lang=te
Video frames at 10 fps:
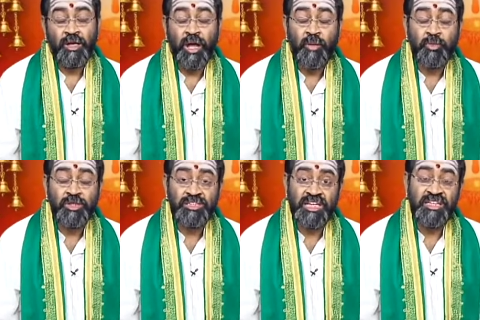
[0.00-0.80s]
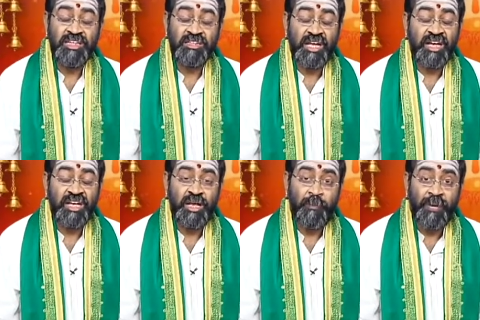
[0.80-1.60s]
రాముని చెయ్యి
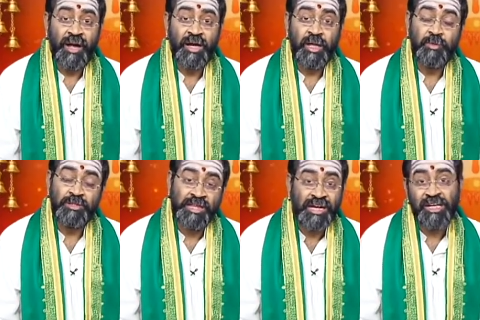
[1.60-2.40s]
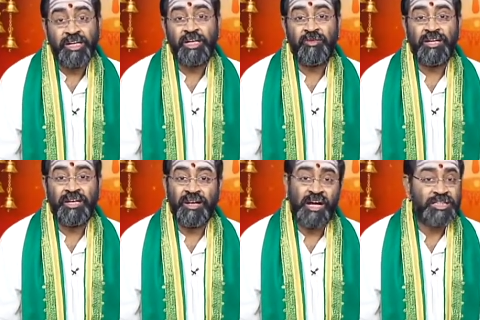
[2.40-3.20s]
తగిలిన బాణము
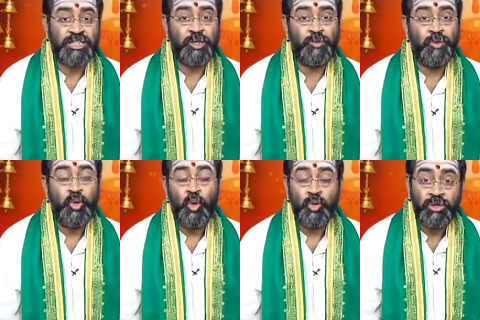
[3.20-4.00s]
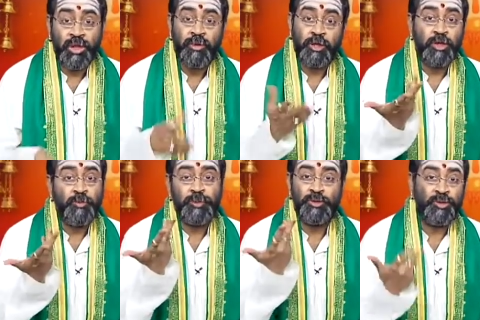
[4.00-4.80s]
తగిలినటువంటి రాక్షసులు ఉత్తమ
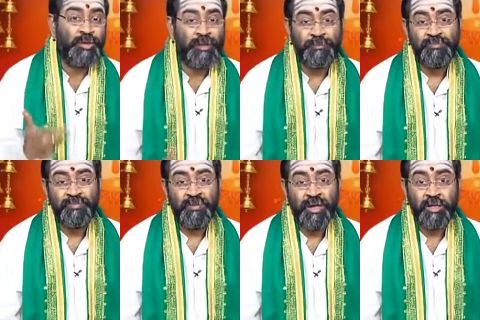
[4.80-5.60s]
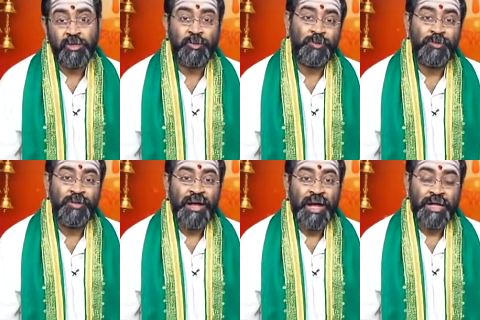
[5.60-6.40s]
గతులు పొందుతున్నారు అందుకు
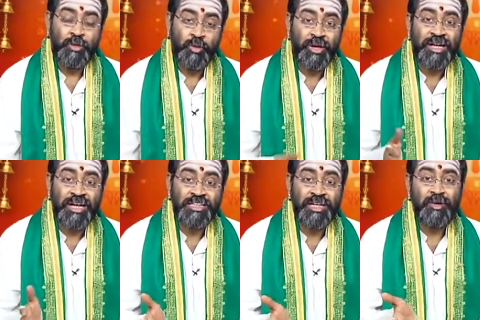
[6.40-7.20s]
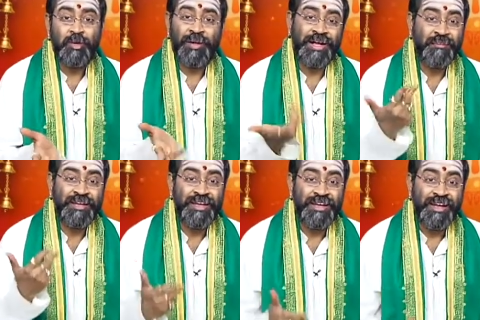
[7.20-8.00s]
అది కూడా రక్షణలో
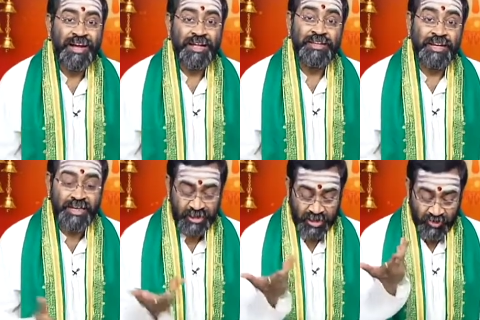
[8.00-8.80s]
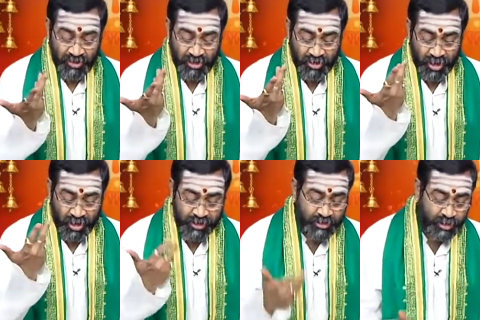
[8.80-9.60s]
భాగమే అందుకే ఎట్టి
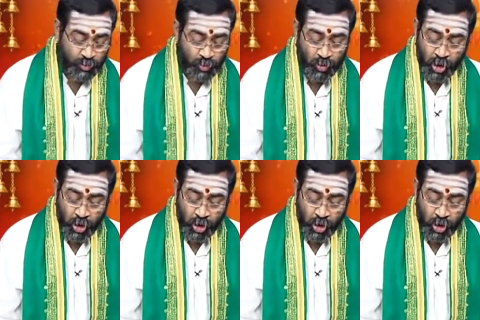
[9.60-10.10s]
విలుకాడితడు